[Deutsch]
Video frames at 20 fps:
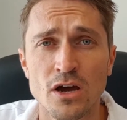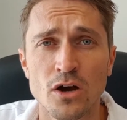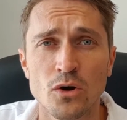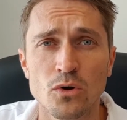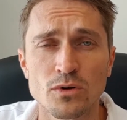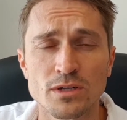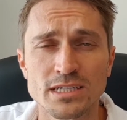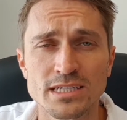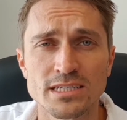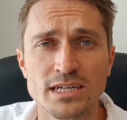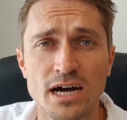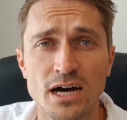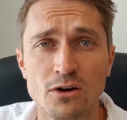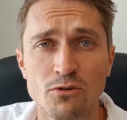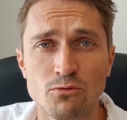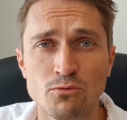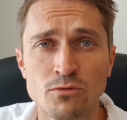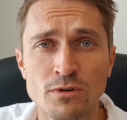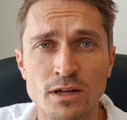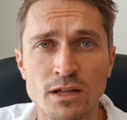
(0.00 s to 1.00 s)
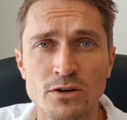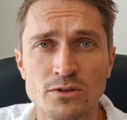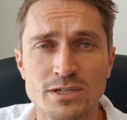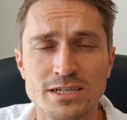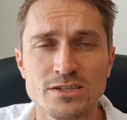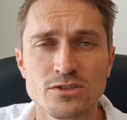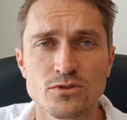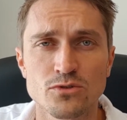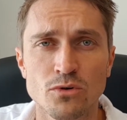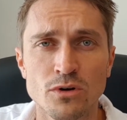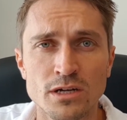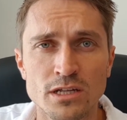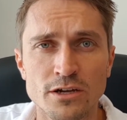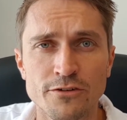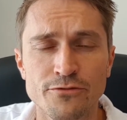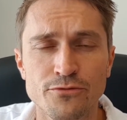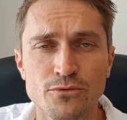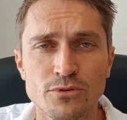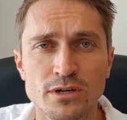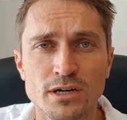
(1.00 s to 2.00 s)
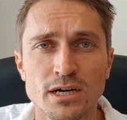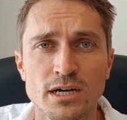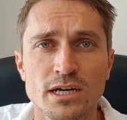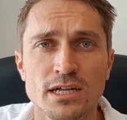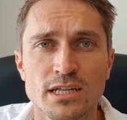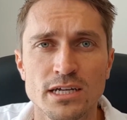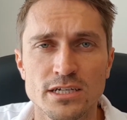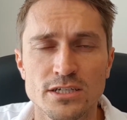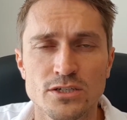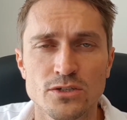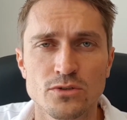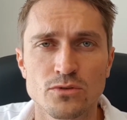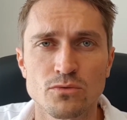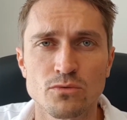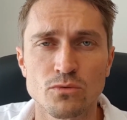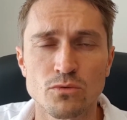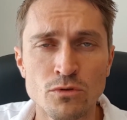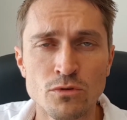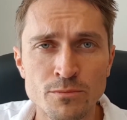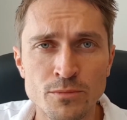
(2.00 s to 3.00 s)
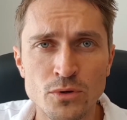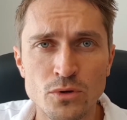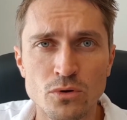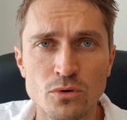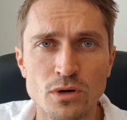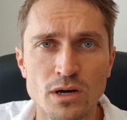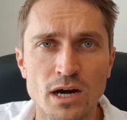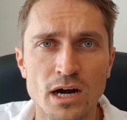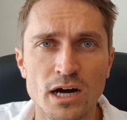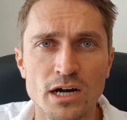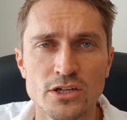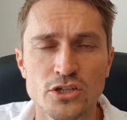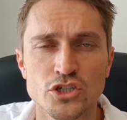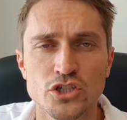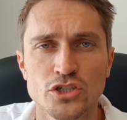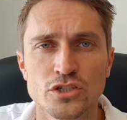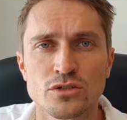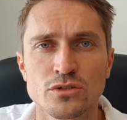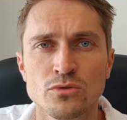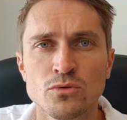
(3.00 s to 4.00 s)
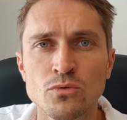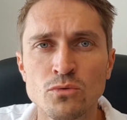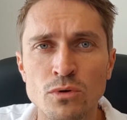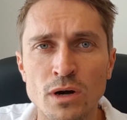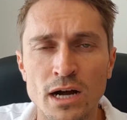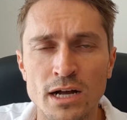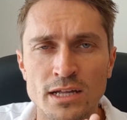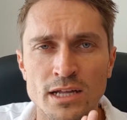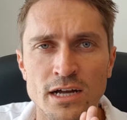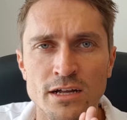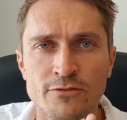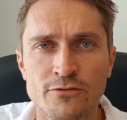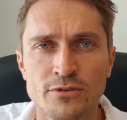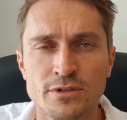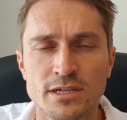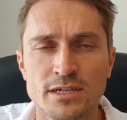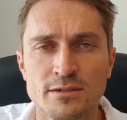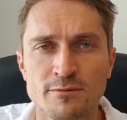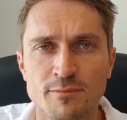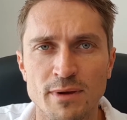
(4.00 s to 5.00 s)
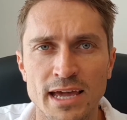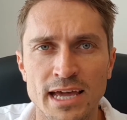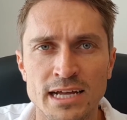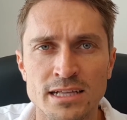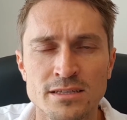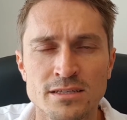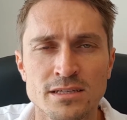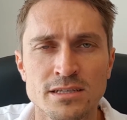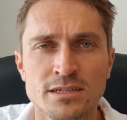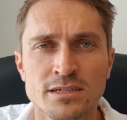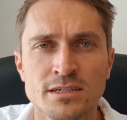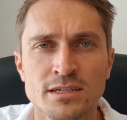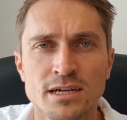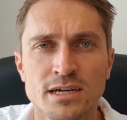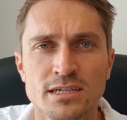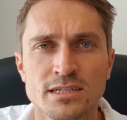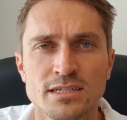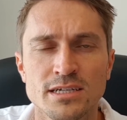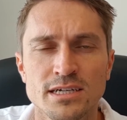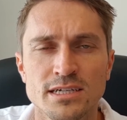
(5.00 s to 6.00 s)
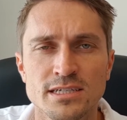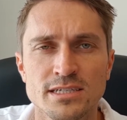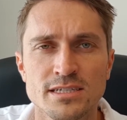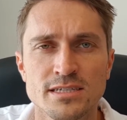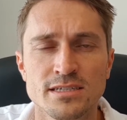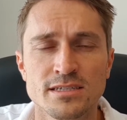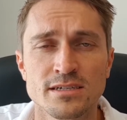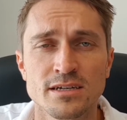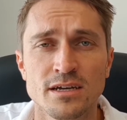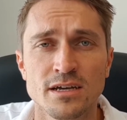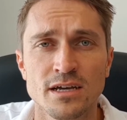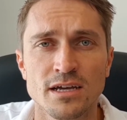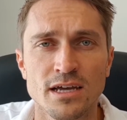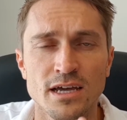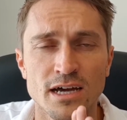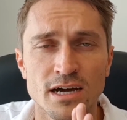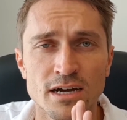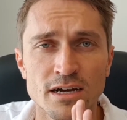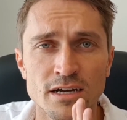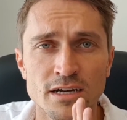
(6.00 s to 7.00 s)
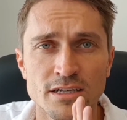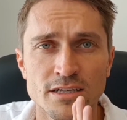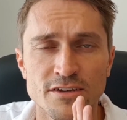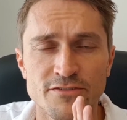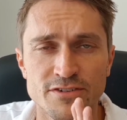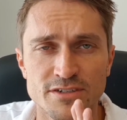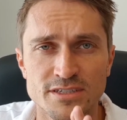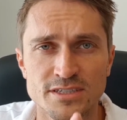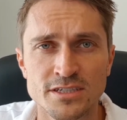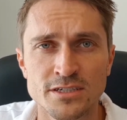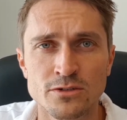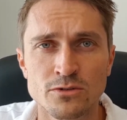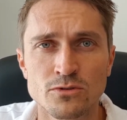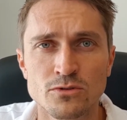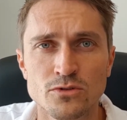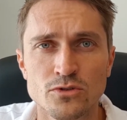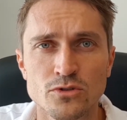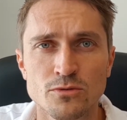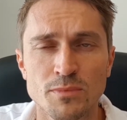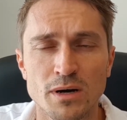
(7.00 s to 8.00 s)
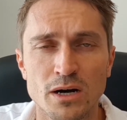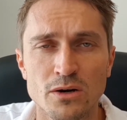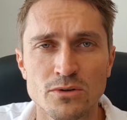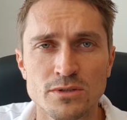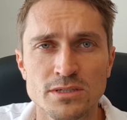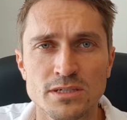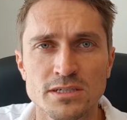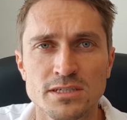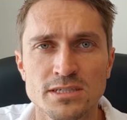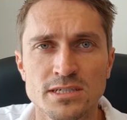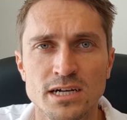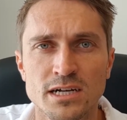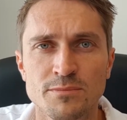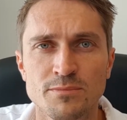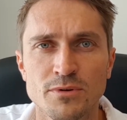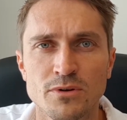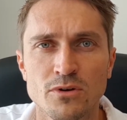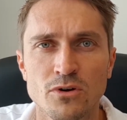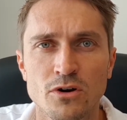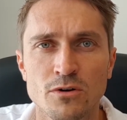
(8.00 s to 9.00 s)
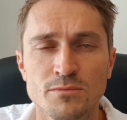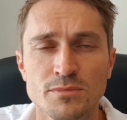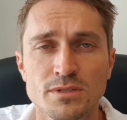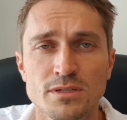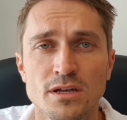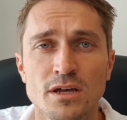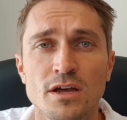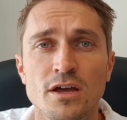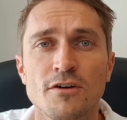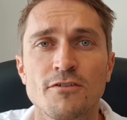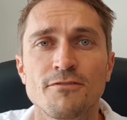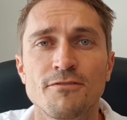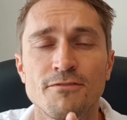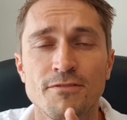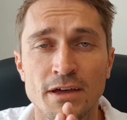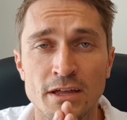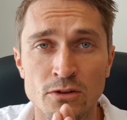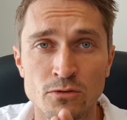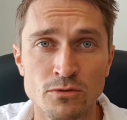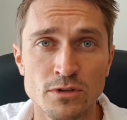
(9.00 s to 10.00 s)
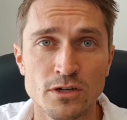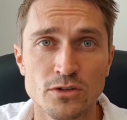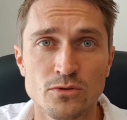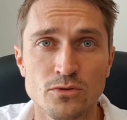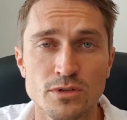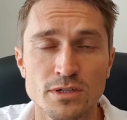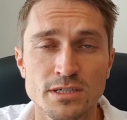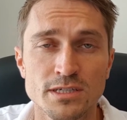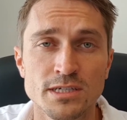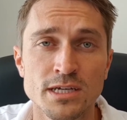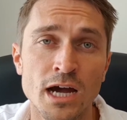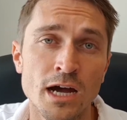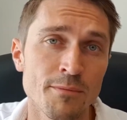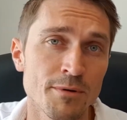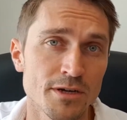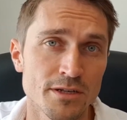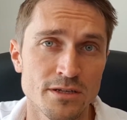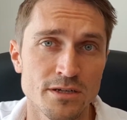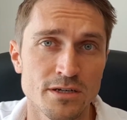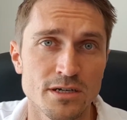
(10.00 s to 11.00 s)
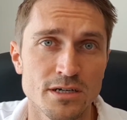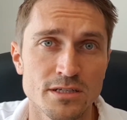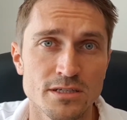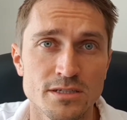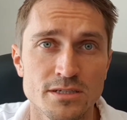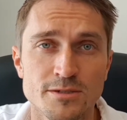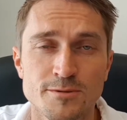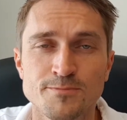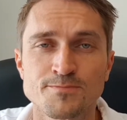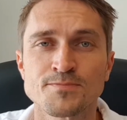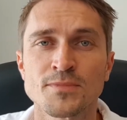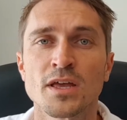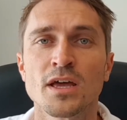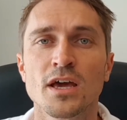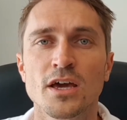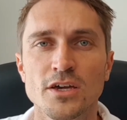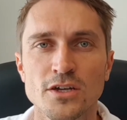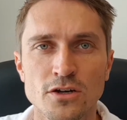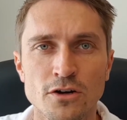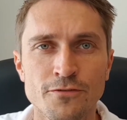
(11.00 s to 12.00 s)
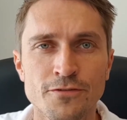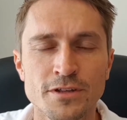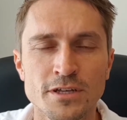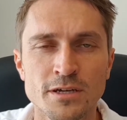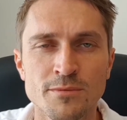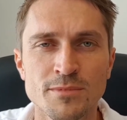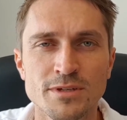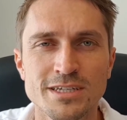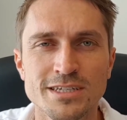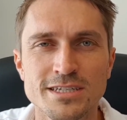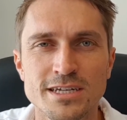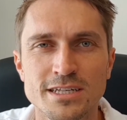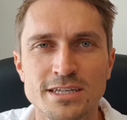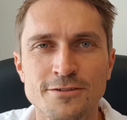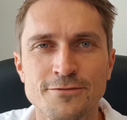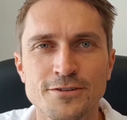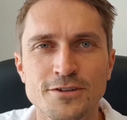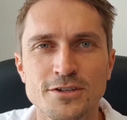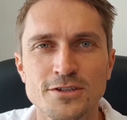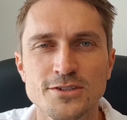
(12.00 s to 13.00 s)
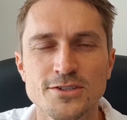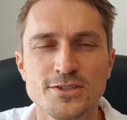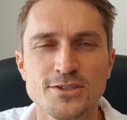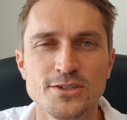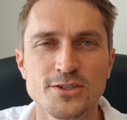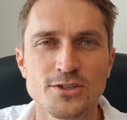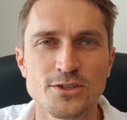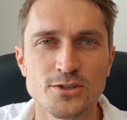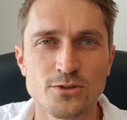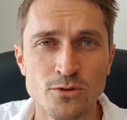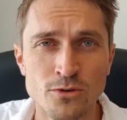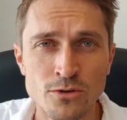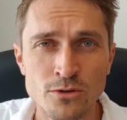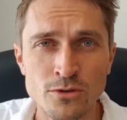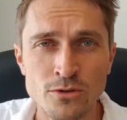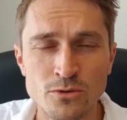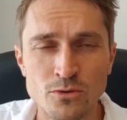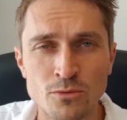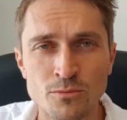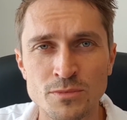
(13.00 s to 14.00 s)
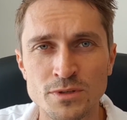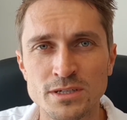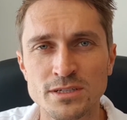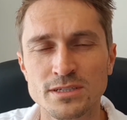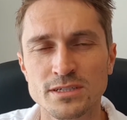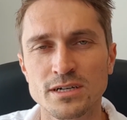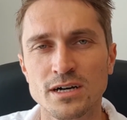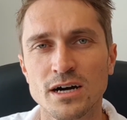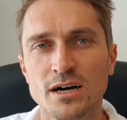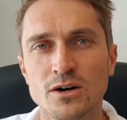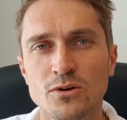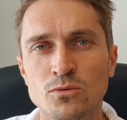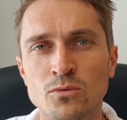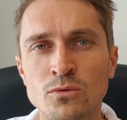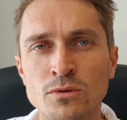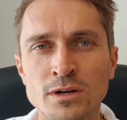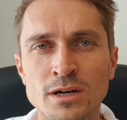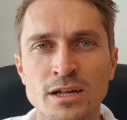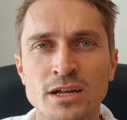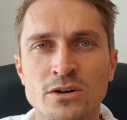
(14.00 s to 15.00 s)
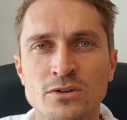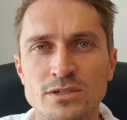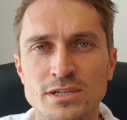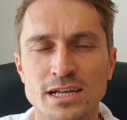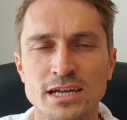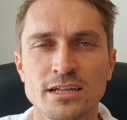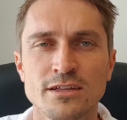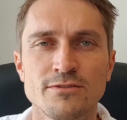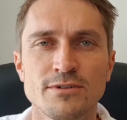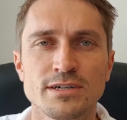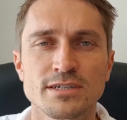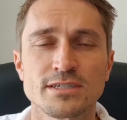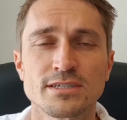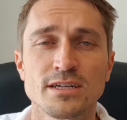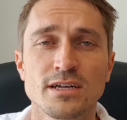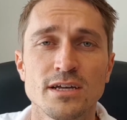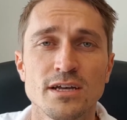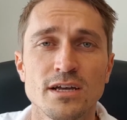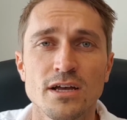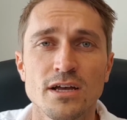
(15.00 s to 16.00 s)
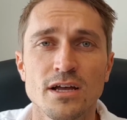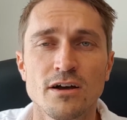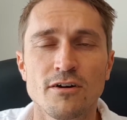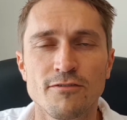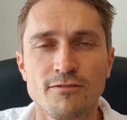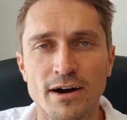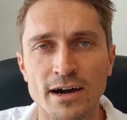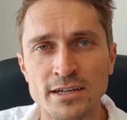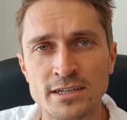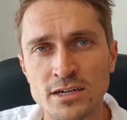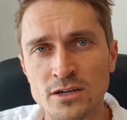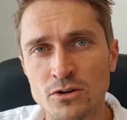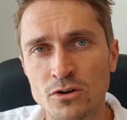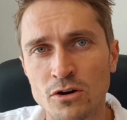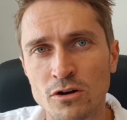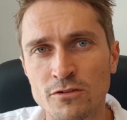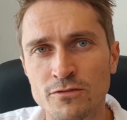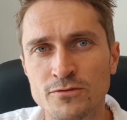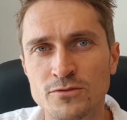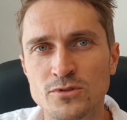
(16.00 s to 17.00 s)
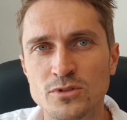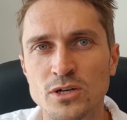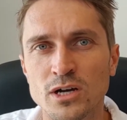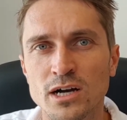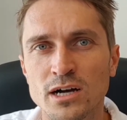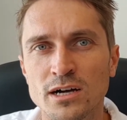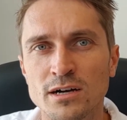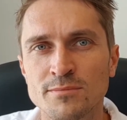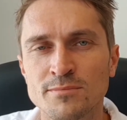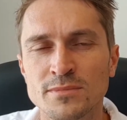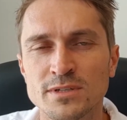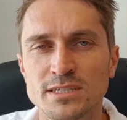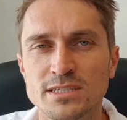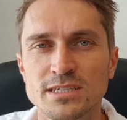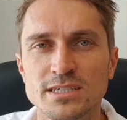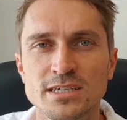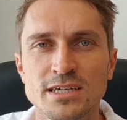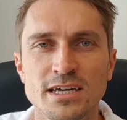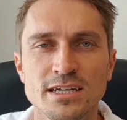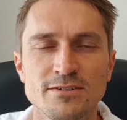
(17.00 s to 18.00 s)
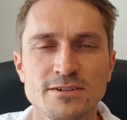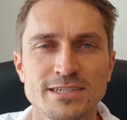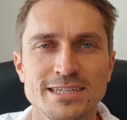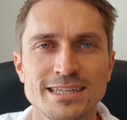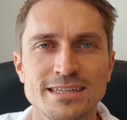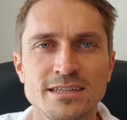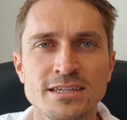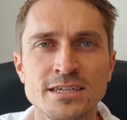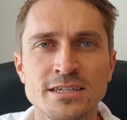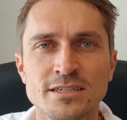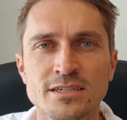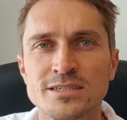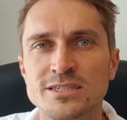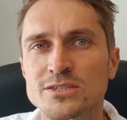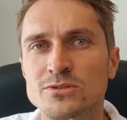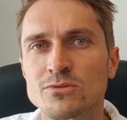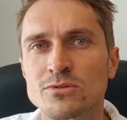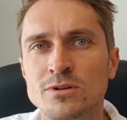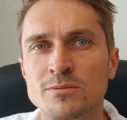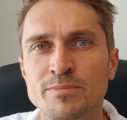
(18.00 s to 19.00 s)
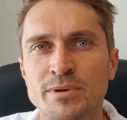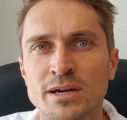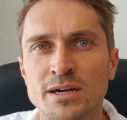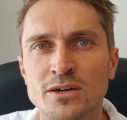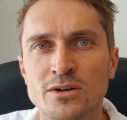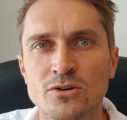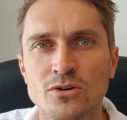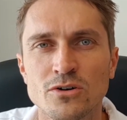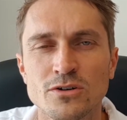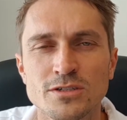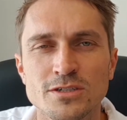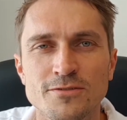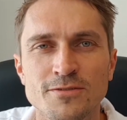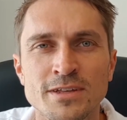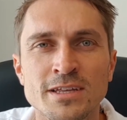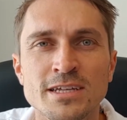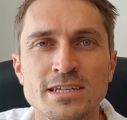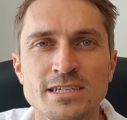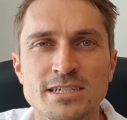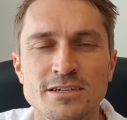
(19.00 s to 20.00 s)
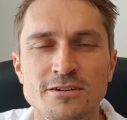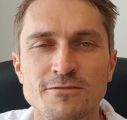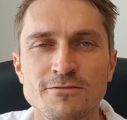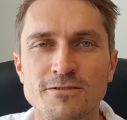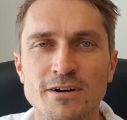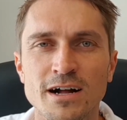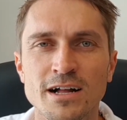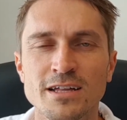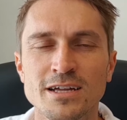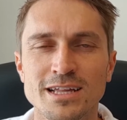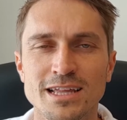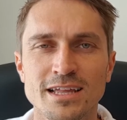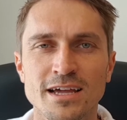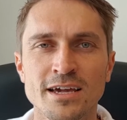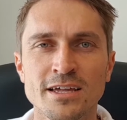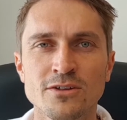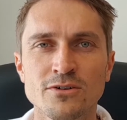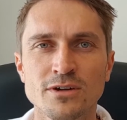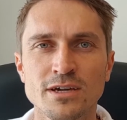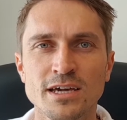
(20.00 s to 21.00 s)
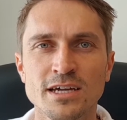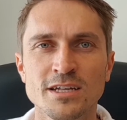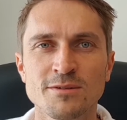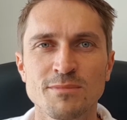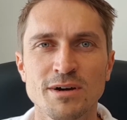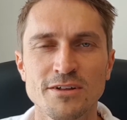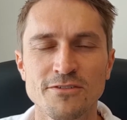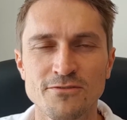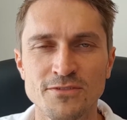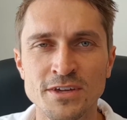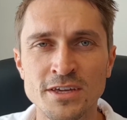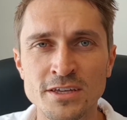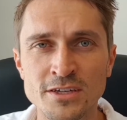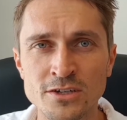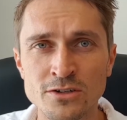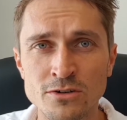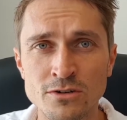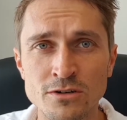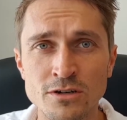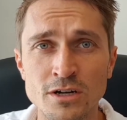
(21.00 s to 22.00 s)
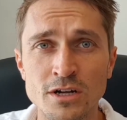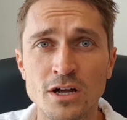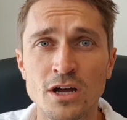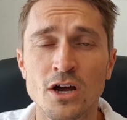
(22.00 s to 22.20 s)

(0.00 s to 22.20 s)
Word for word: und diese AU-Klausel sorgt dafür, dass du unbürokratisch nur anhand von den ärztlichen Attests ja, die Versicherungssumme ausgezahlt bekommst, wenn du natürlich nicht arbeiten kannst. Ich hoffe, dir mit dieser Definition um diese AU-Klausel etwas weitergeholfen zu haben, dass ich hier etwas Licht ins Dunkel bringen konnte. Wenn dir das gefallen hat, like doch gerne mein Video.